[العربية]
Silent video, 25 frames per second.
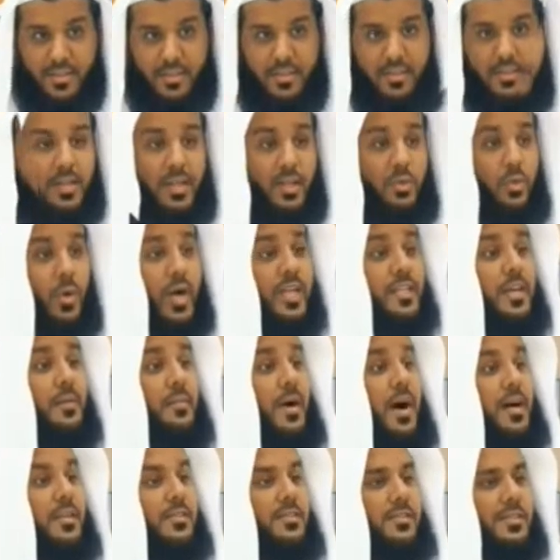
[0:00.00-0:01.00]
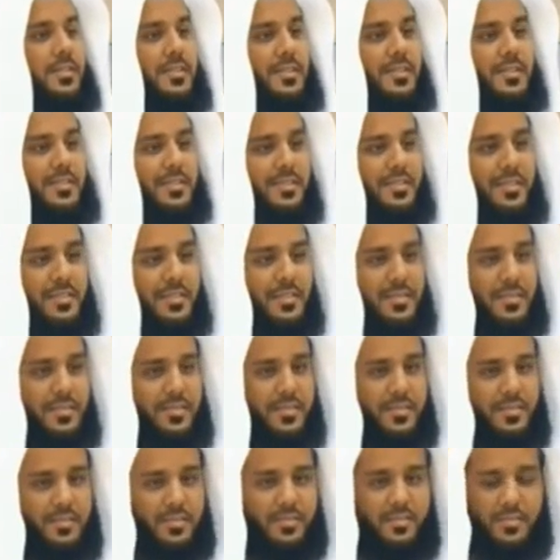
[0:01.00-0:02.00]
أرادوا خدمات
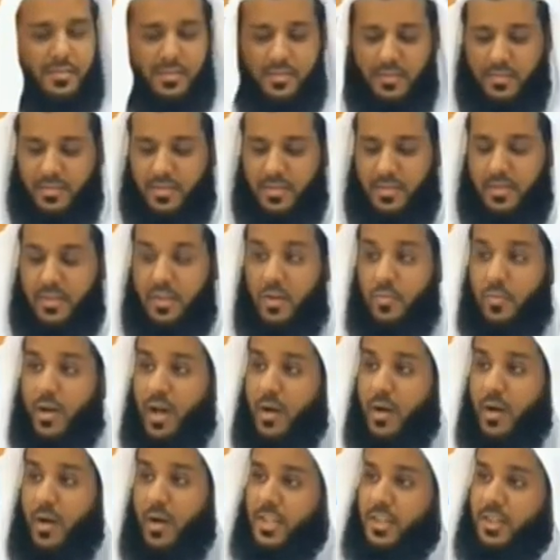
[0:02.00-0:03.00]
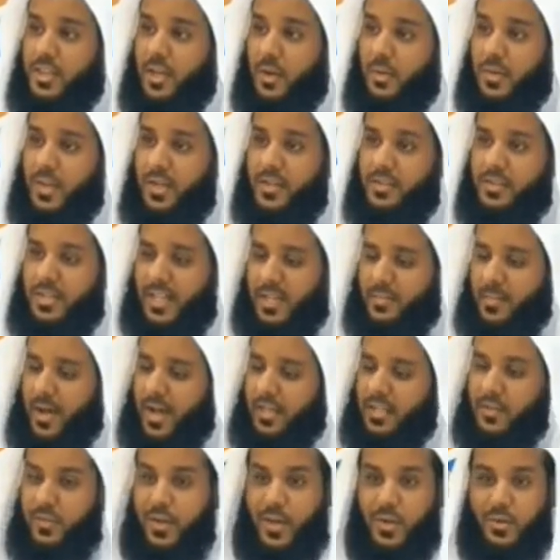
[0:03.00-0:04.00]
يوم قامت الثورة ترى ما
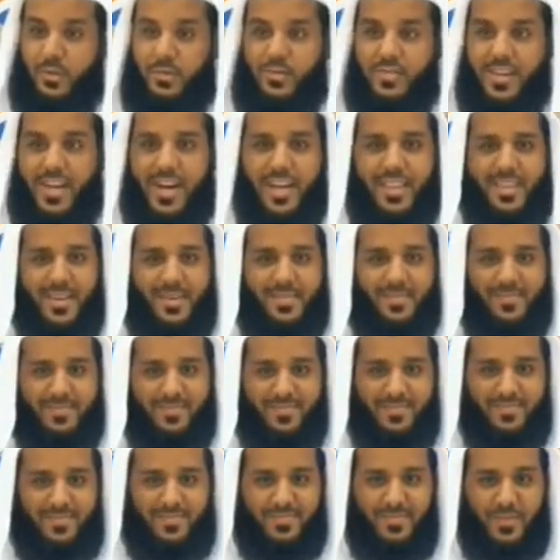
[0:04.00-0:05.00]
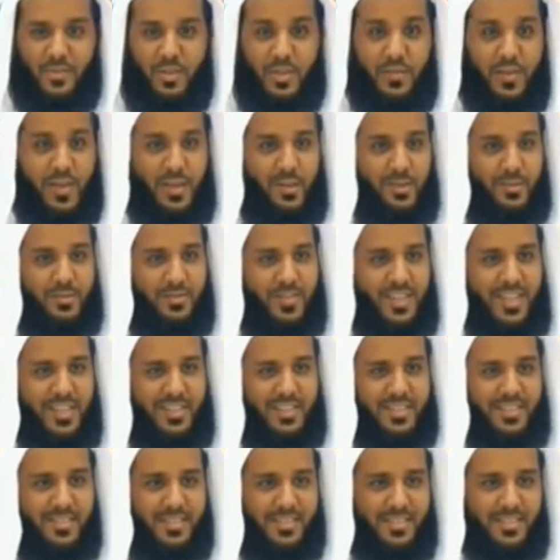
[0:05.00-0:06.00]
عاد يفكرون في هذا شو يفكرون فيه
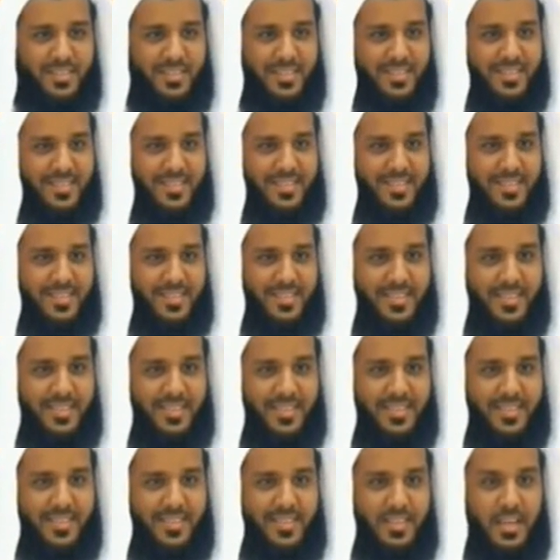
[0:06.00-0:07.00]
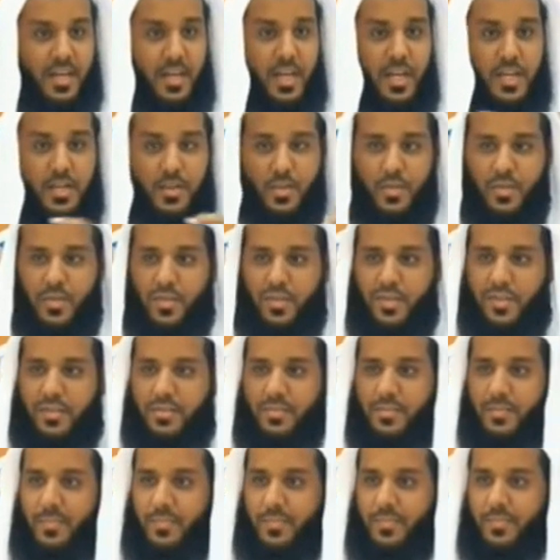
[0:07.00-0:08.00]
العرض
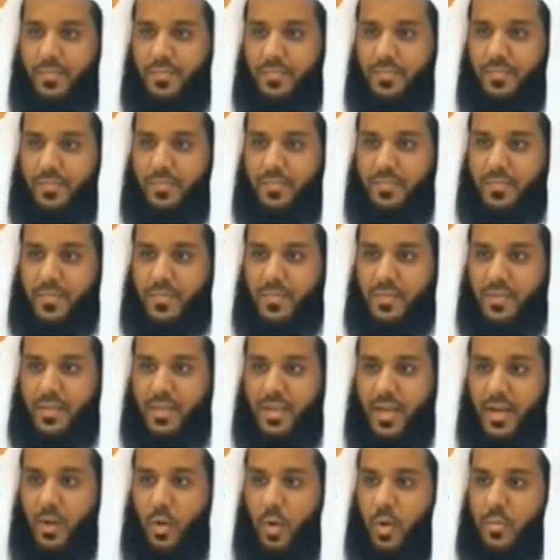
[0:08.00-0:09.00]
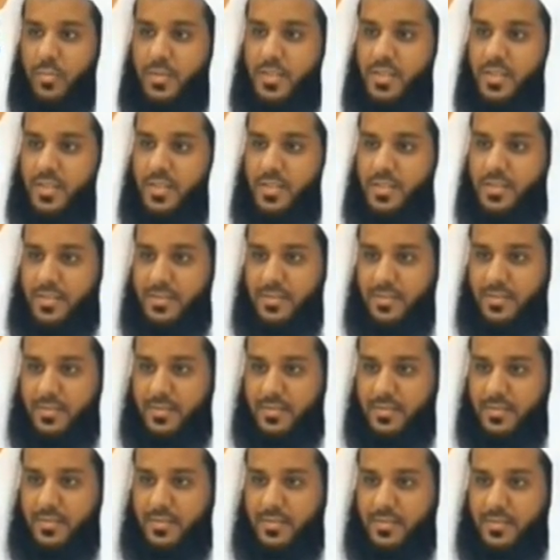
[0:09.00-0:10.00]
الخبز
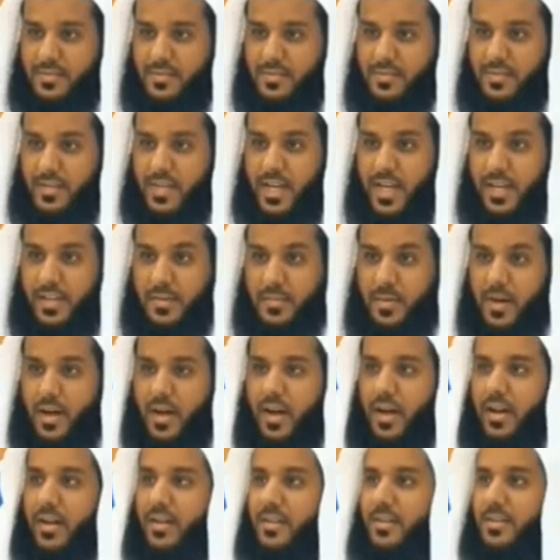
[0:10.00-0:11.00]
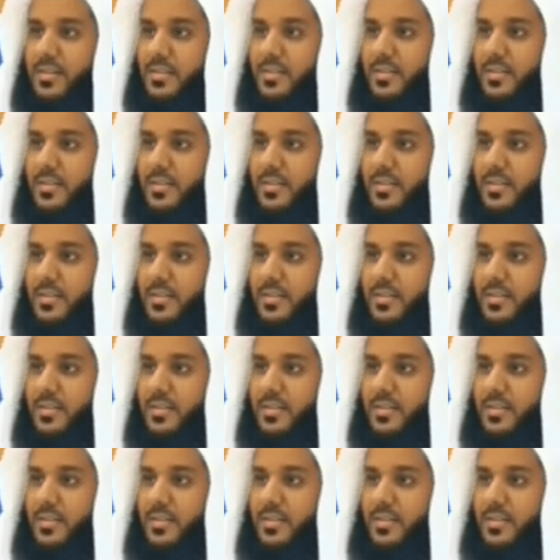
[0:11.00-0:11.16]
الكهرباء